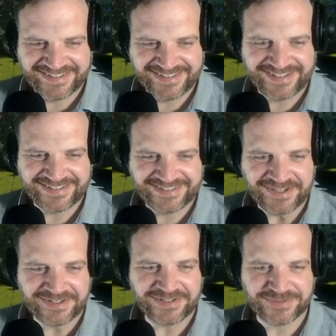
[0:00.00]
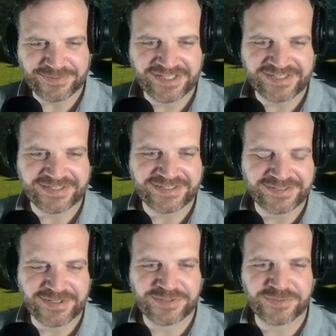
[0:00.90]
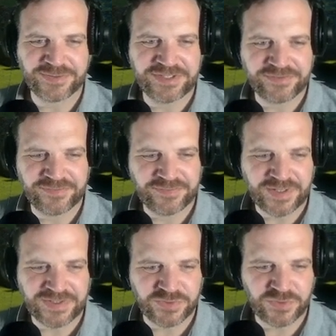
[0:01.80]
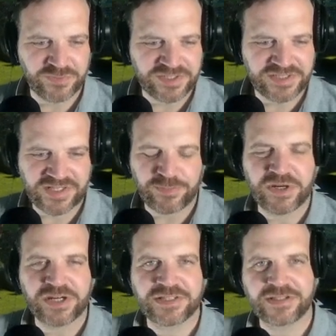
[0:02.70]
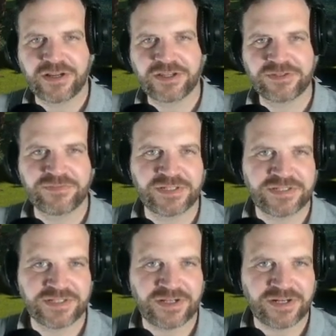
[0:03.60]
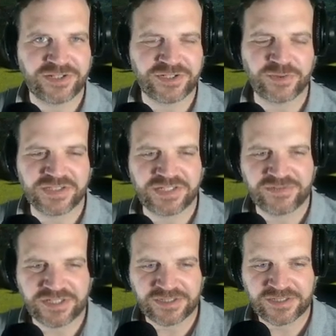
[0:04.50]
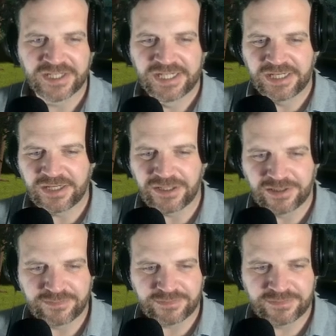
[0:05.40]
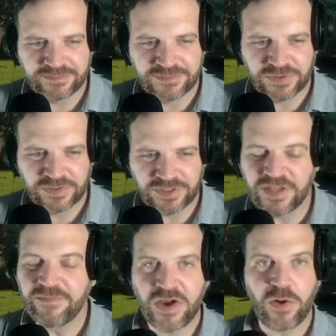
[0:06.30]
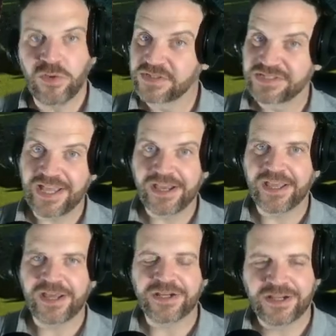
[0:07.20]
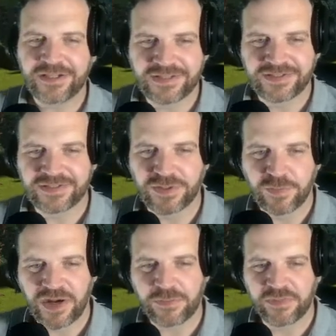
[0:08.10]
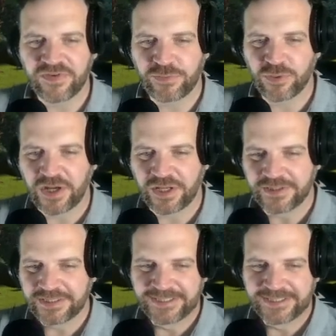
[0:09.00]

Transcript: Ja, ja, ja, so geht das. Ne? Also hier, also so wie dieser Park jetzt gleich, wie ihr den gleich auch sehen werdet, ähm, nehmen wir auch sehr gerne als äh, Parkbewerbung an.